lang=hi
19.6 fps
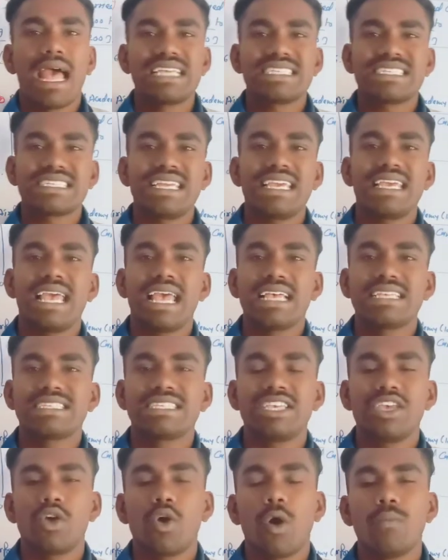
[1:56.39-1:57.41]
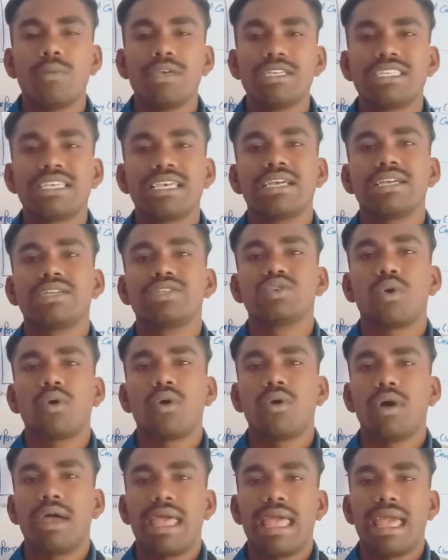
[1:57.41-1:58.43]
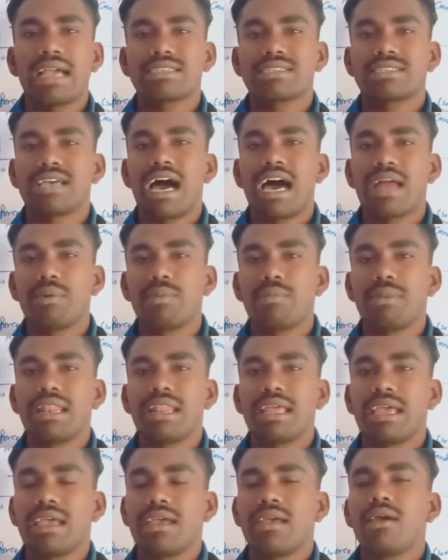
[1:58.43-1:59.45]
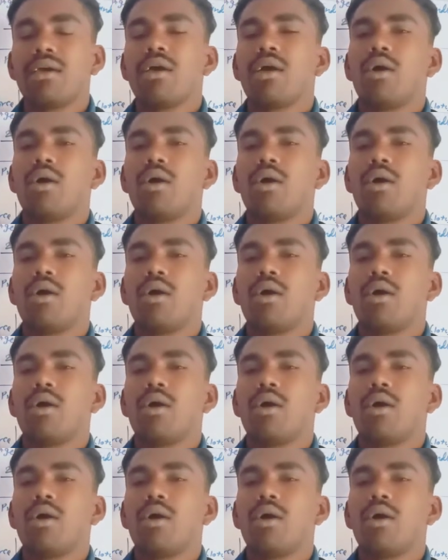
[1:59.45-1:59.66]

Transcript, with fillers: एस टी एस सी ओ बी सी जो एक्स आर्मी मैन है